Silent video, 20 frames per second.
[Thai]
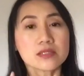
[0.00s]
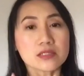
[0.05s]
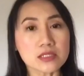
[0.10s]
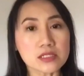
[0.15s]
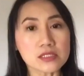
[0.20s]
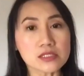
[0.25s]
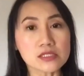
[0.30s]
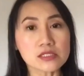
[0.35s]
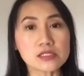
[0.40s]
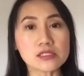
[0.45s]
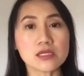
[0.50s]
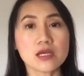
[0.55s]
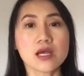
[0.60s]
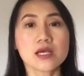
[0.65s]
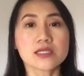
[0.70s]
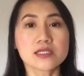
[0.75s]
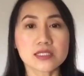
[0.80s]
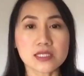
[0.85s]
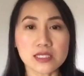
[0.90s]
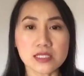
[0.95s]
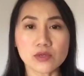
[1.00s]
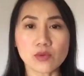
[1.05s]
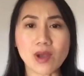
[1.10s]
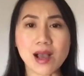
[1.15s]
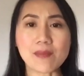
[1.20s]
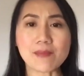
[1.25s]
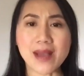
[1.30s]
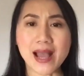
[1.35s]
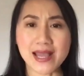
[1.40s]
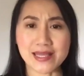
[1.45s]
หรือสื่อค
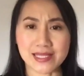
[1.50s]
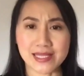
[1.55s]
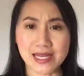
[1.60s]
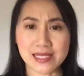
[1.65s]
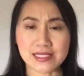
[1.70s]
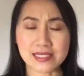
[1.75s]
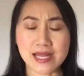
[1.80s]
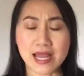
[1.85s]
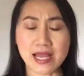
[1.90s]
วามหมายในลักษ